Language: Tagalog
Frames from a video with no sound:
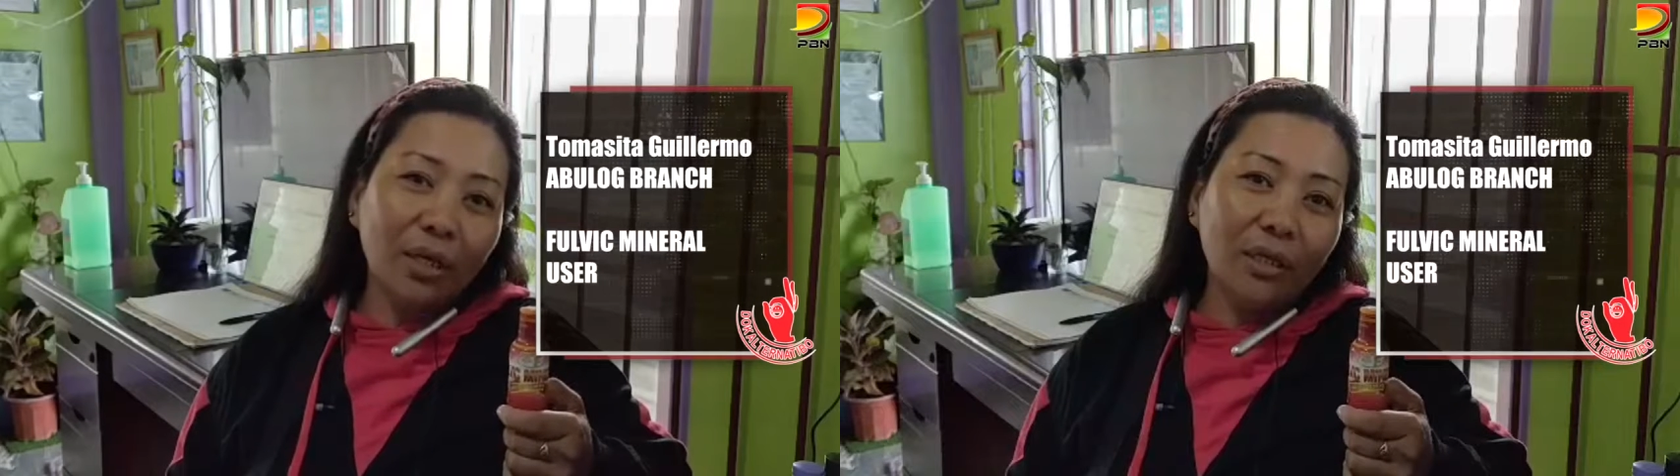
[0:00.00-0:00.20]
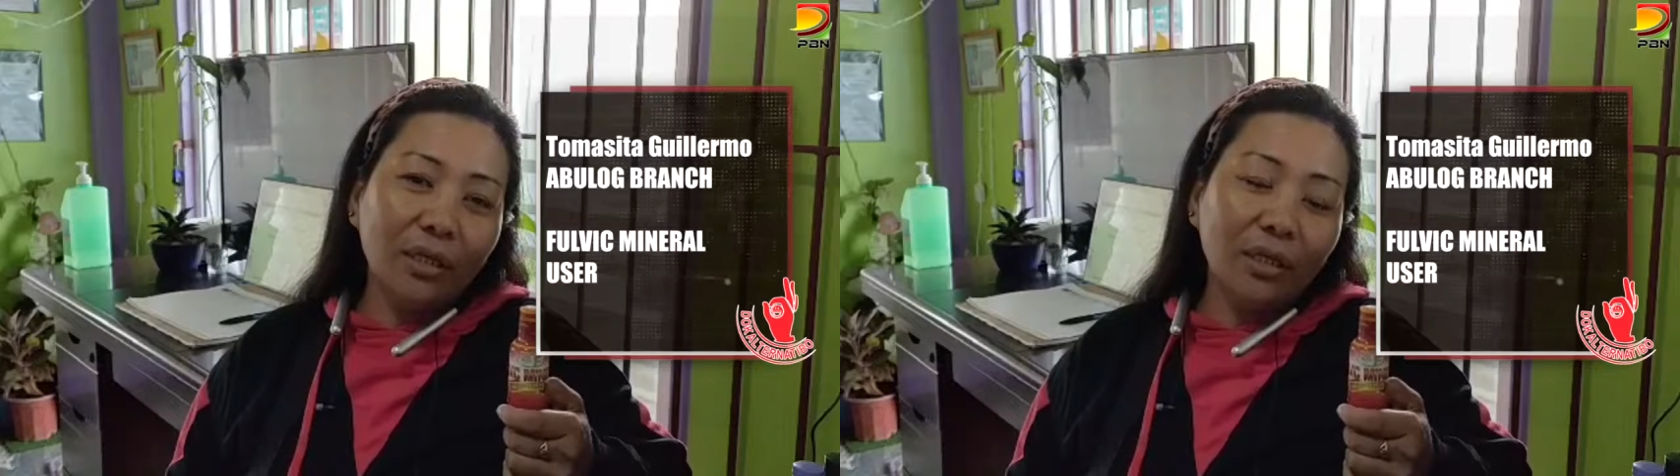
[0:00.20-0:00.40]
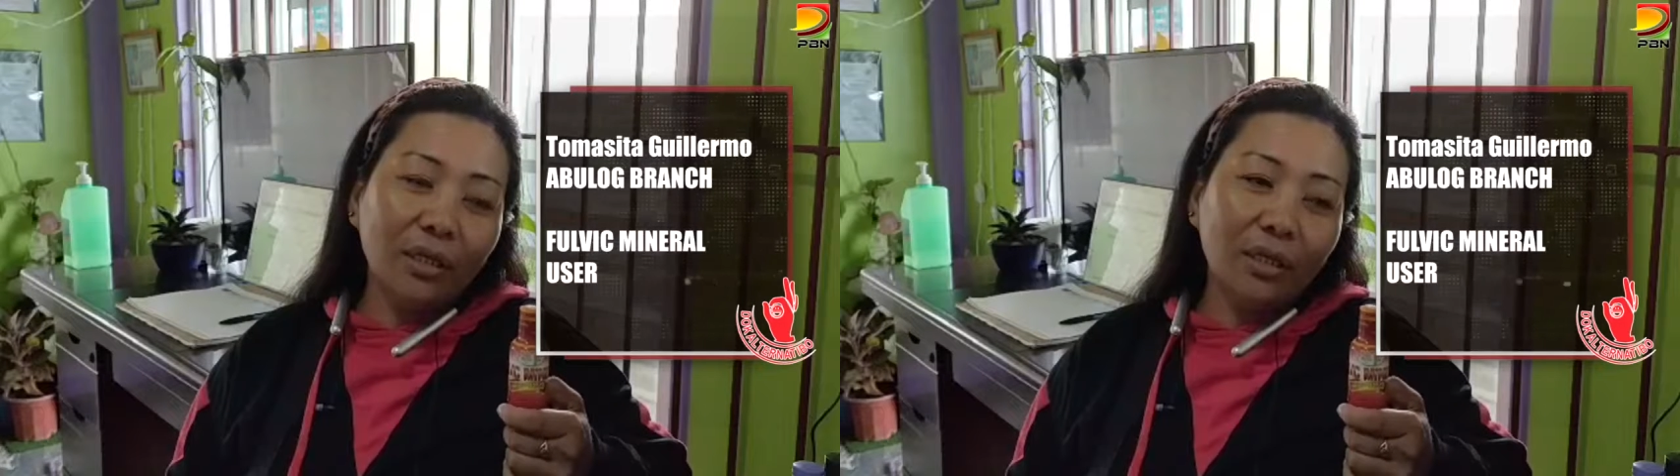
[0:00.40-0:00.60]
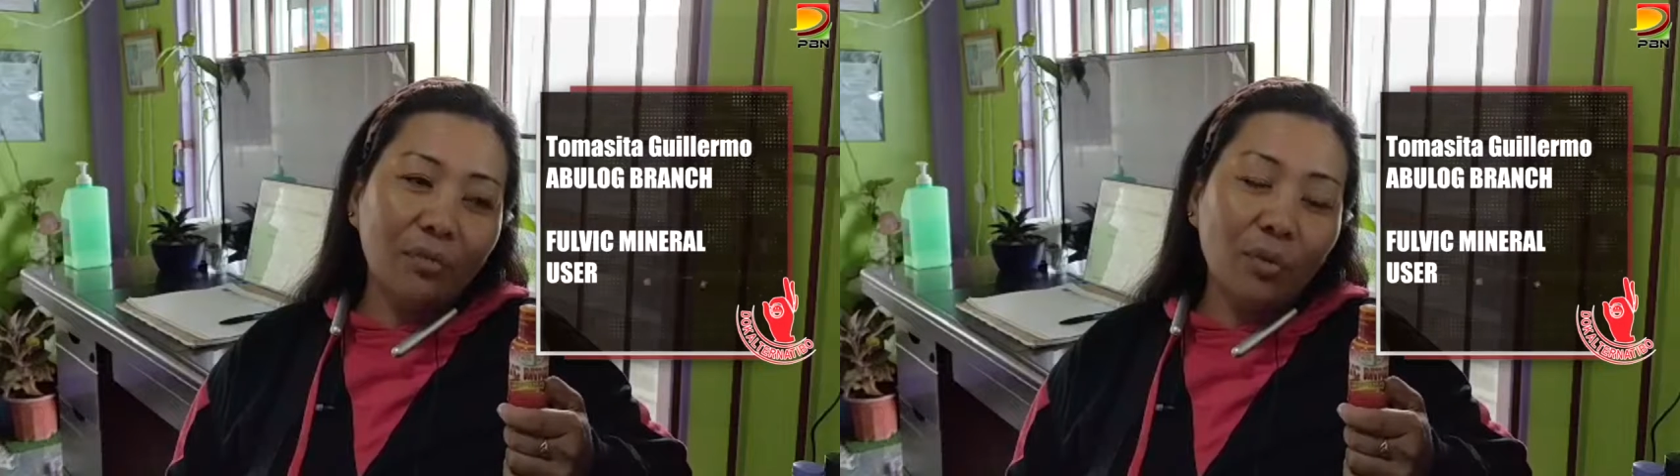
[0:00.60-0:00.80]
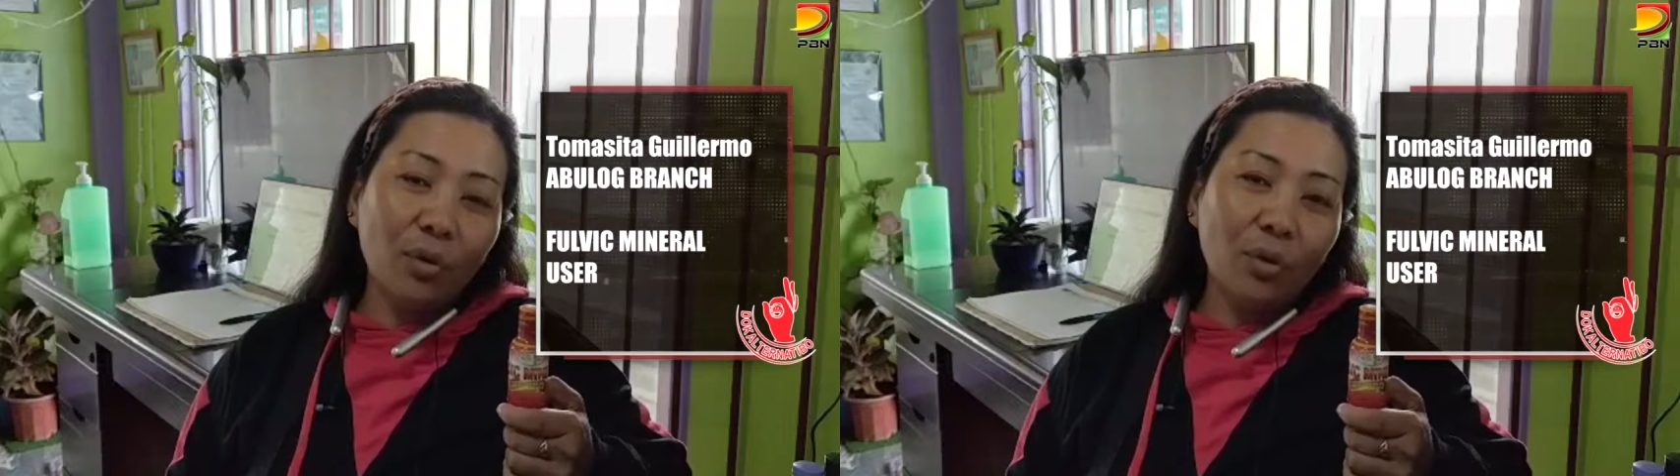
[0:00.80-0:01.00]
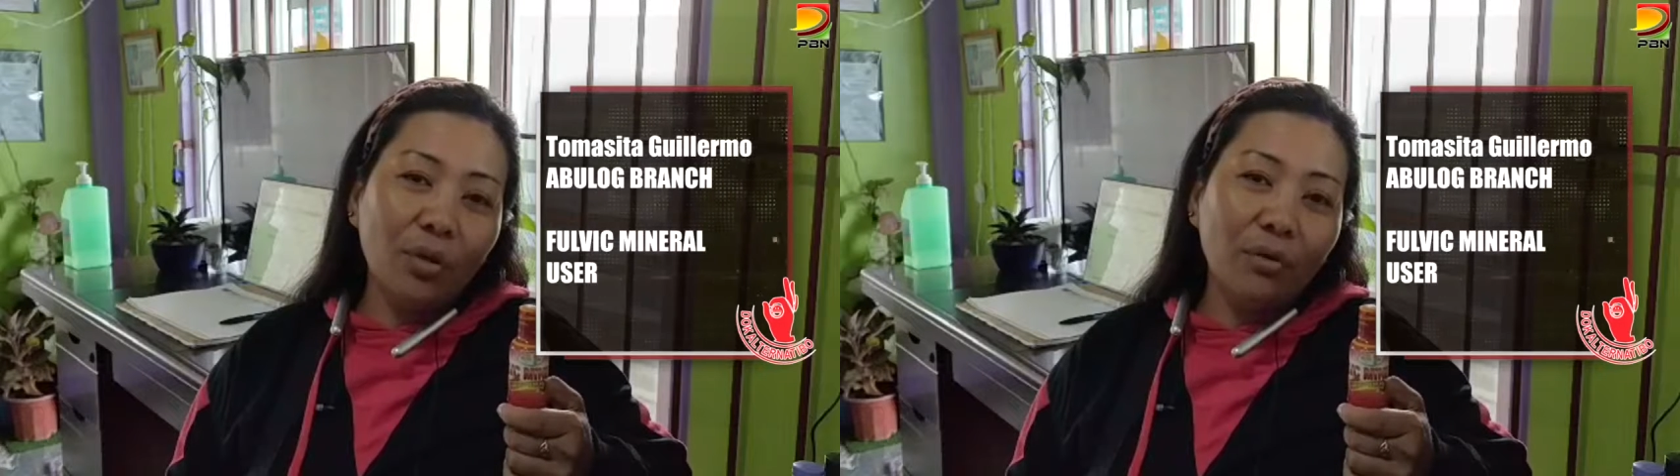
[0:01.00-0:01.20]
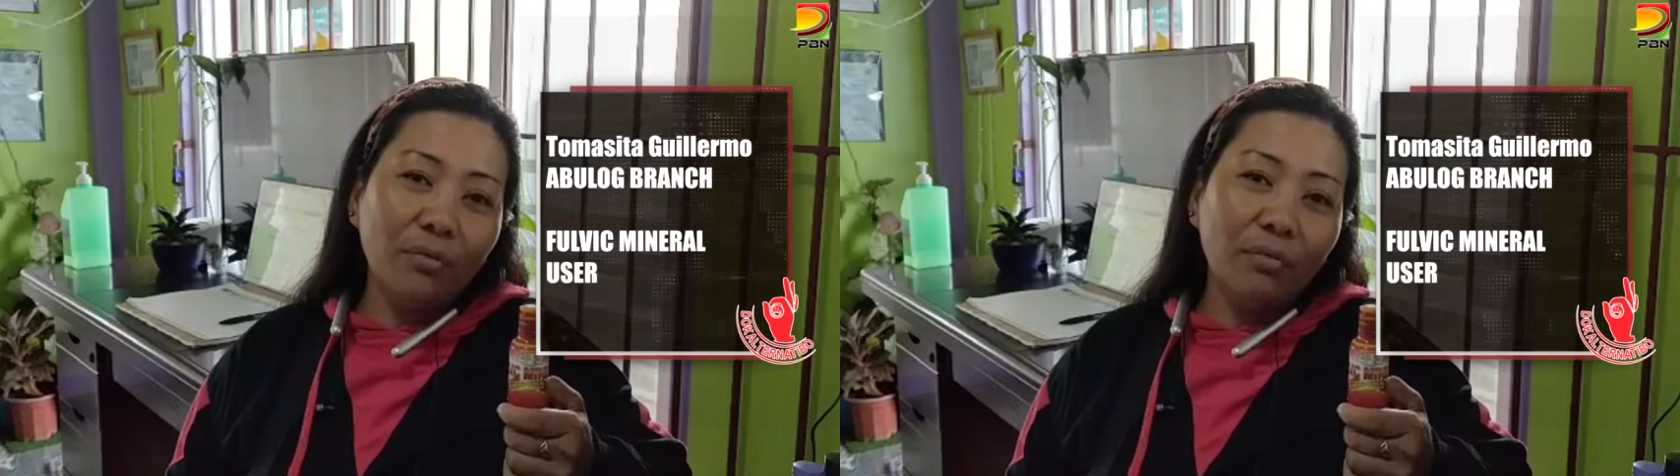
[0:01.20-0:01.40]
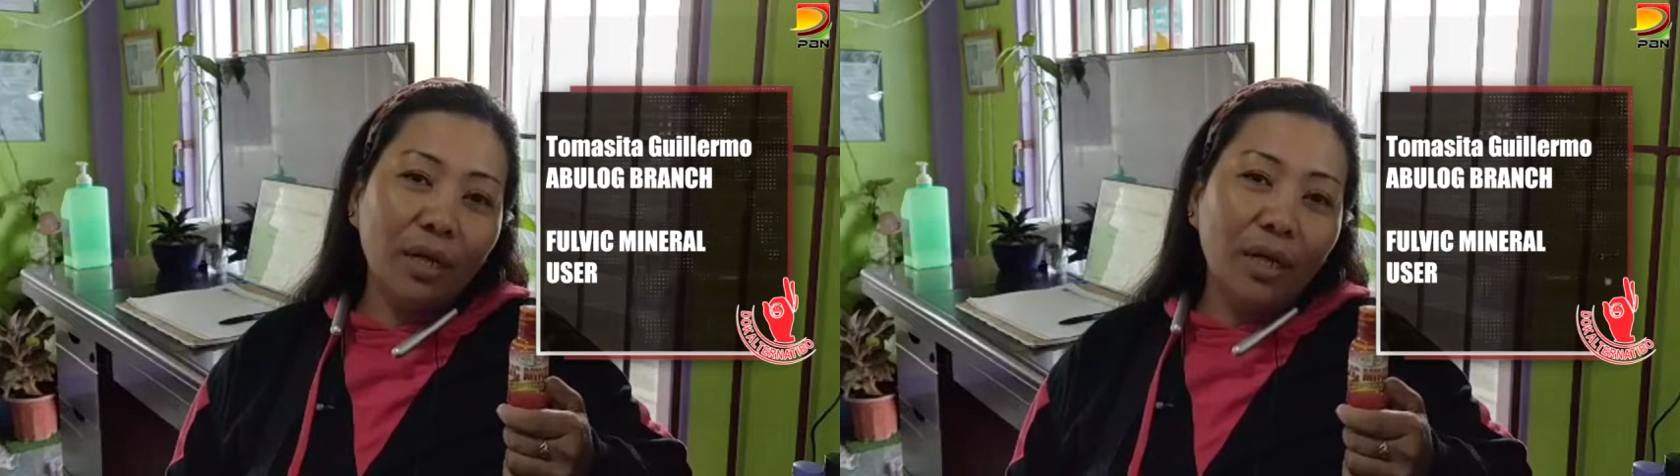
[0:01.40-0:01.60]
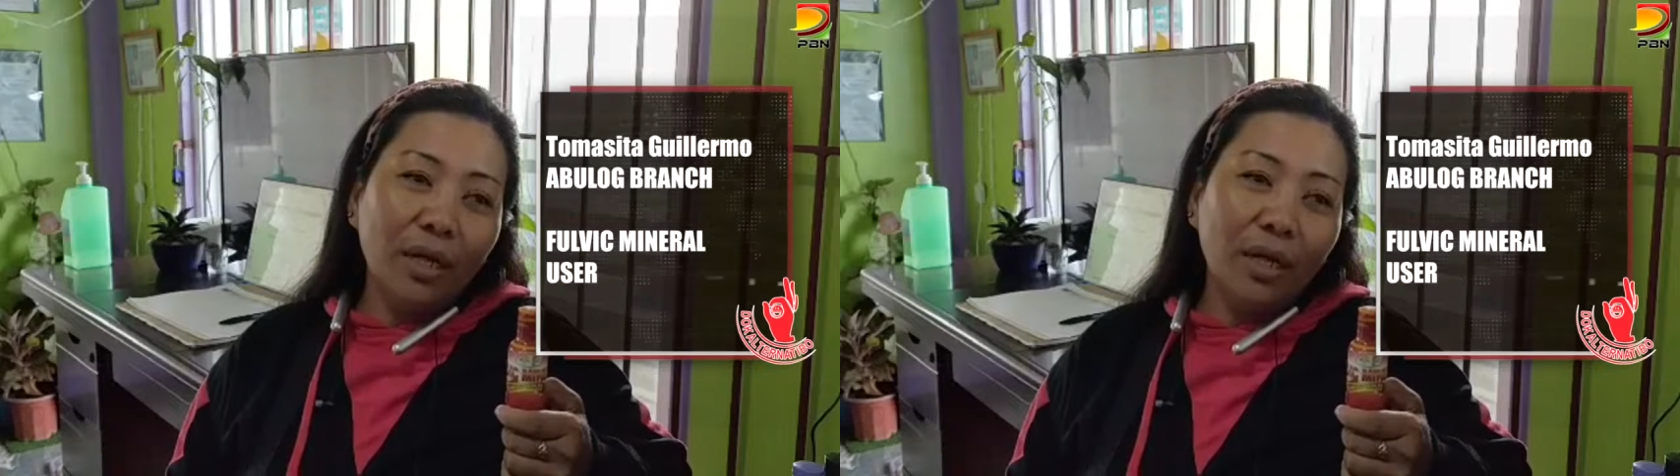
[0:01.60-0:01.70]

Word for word: alternatibong